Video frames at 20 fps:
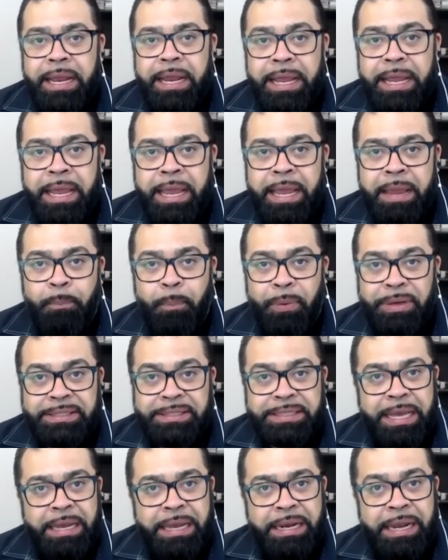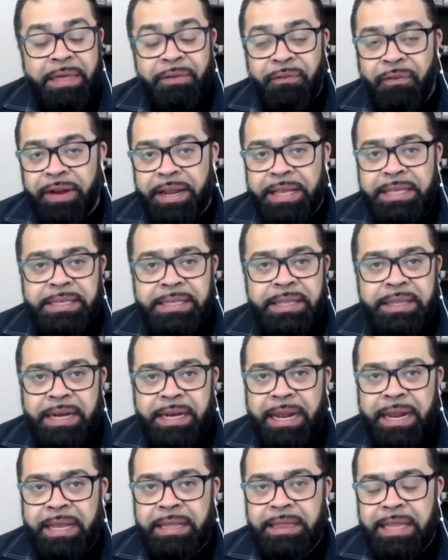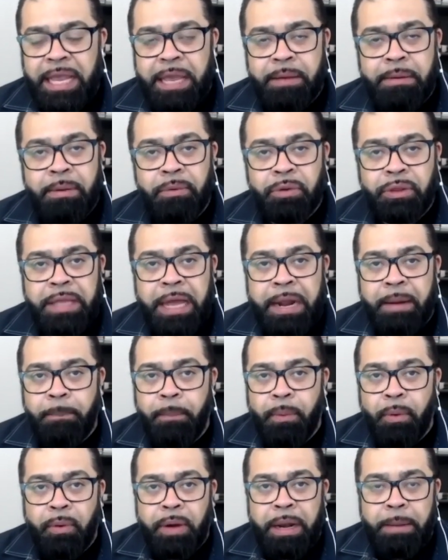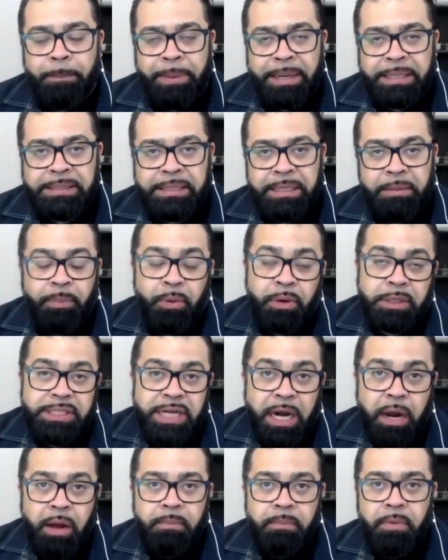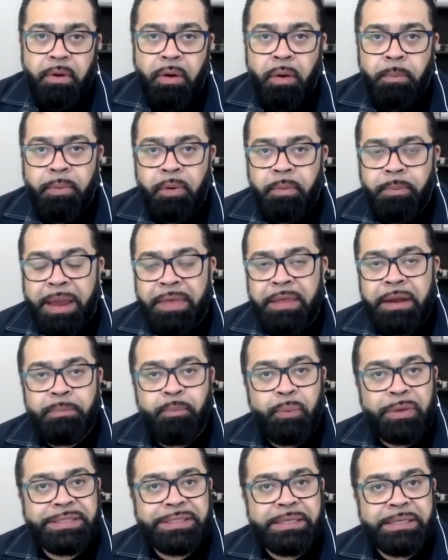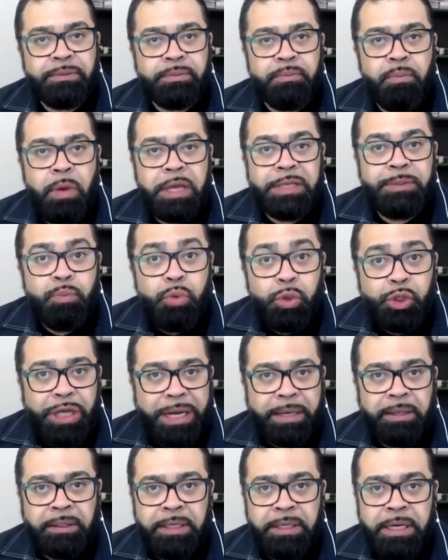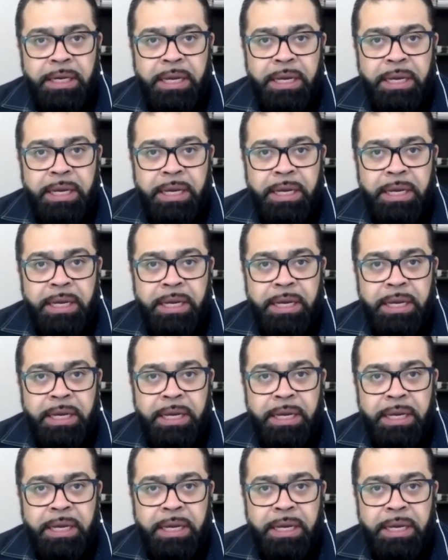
eh, pues la diferencia entre la gente que va a votar por, el por Trump o por Biden, pues es, es mucha.